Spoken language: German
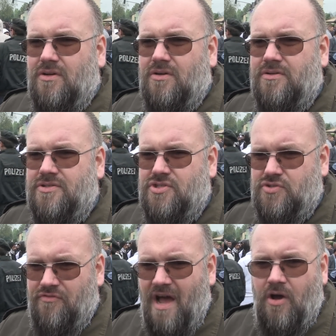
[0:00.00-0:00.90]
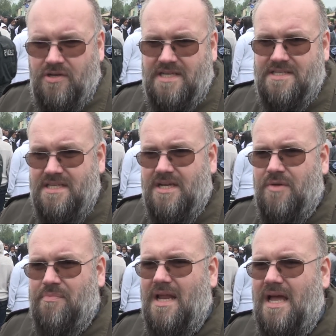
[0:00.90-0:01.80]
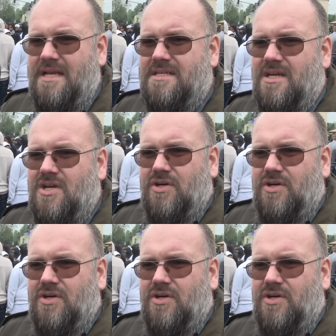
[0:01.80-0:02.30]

Und so war auch das hier geplant.